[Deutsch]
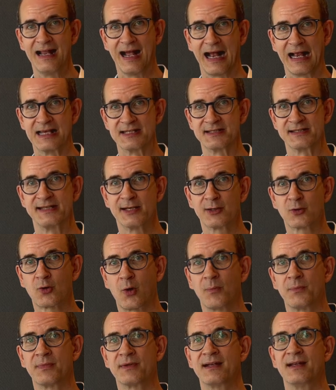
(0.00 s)
Also hier
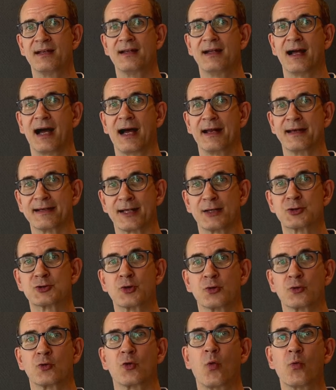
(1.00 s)
kommt eine ganz
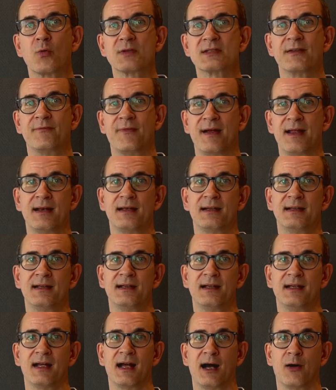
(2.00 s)
schön große Welle
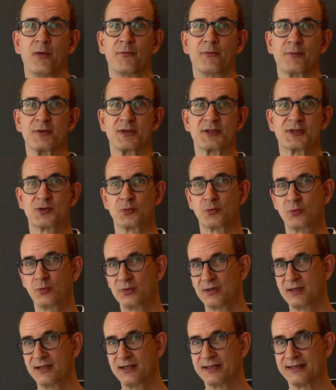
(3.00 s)
auf uns
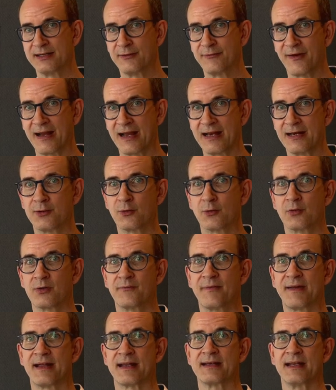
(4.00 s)
zu. Die Veränderungen
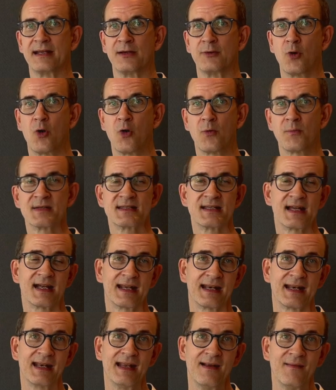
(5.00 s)
werden enorm
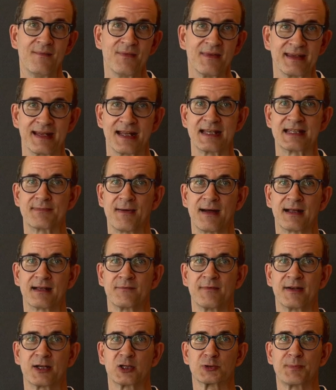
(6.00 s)
sein. Jetzt warten
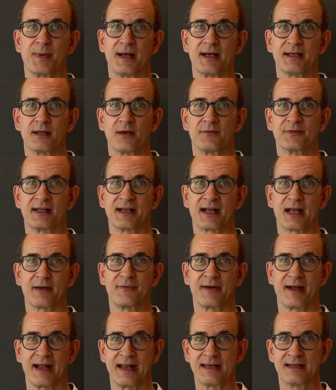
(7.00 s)
wir gespannt auf den
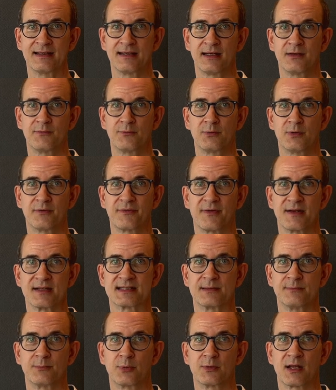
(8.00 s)
Referentenentwurf aus
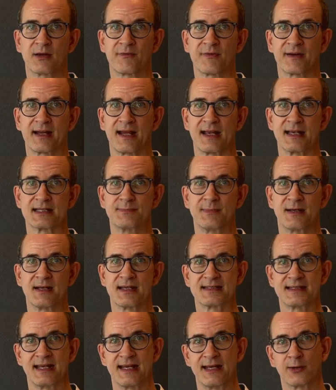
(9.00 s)
dem
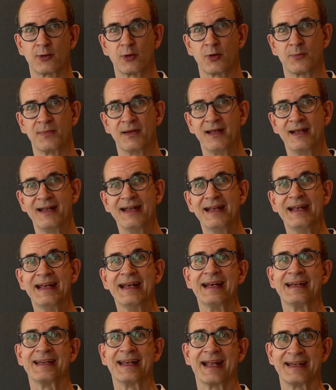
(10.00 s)
Bundesverkehrsministerium
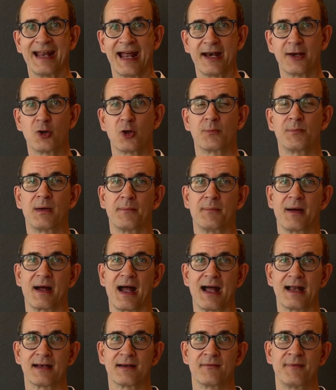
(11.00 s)
der dann nochmal
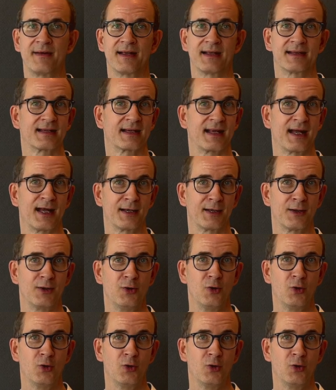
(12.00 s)
beraten werden kann.